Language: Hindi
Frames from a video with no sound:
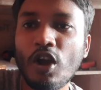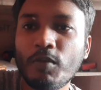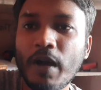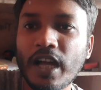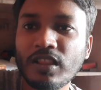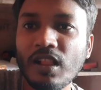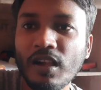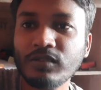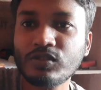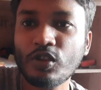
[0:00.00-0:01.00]
और भात
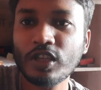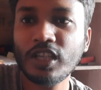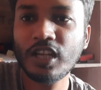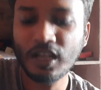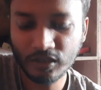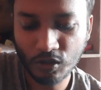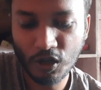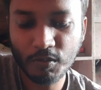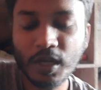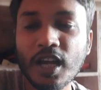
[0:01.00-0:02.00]
और खीरा
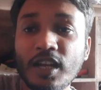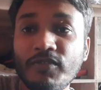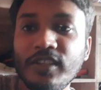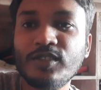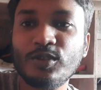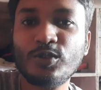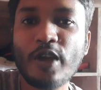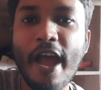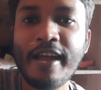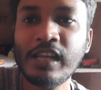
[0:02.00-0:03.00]
तो लगभग खाना फिनिश हो
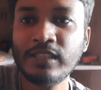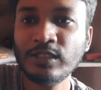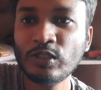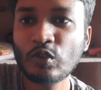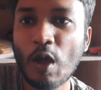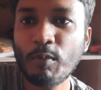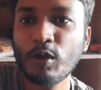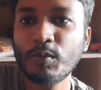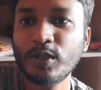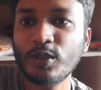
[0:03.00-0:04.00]
चुका है तो आप
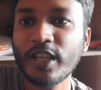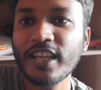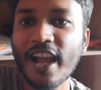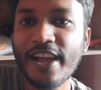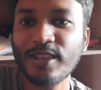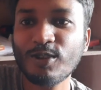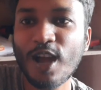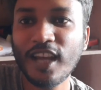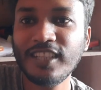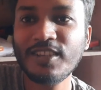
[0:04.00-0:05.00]
लोग भी जो नहीं खाए हैं तो
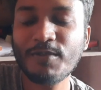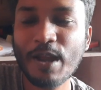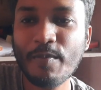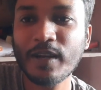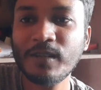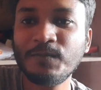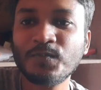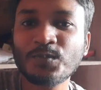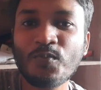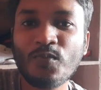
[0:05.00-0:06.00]
खा लीजिए फटाफट
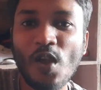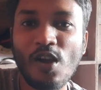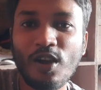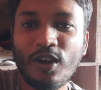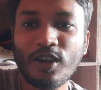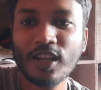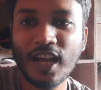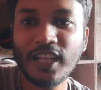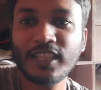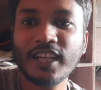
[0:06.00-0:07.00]
और
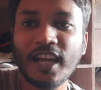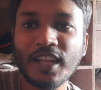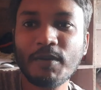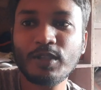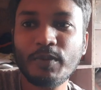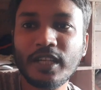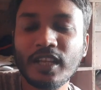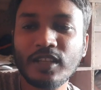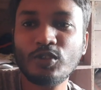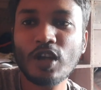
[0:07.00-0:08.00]
खा लेते हैं खाने के बाद जो
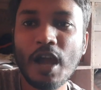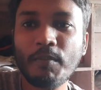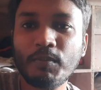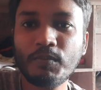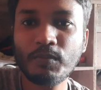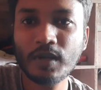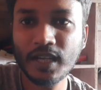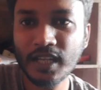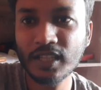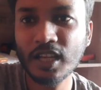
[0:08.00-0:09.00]
बैठेंगे जो काम
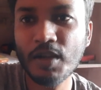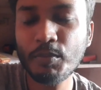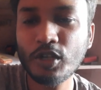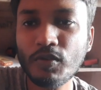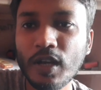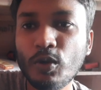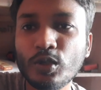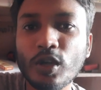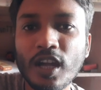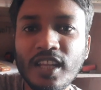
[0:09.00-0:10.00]
करने का था कंप्यूटर वाला
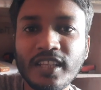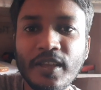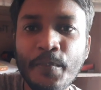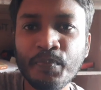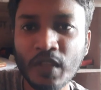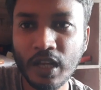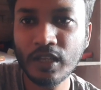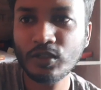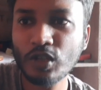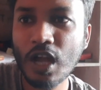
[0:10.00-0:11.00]
वो तो कर लिए थे
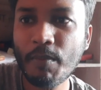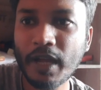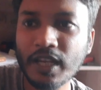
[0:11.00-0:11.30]
लेकिन जो काम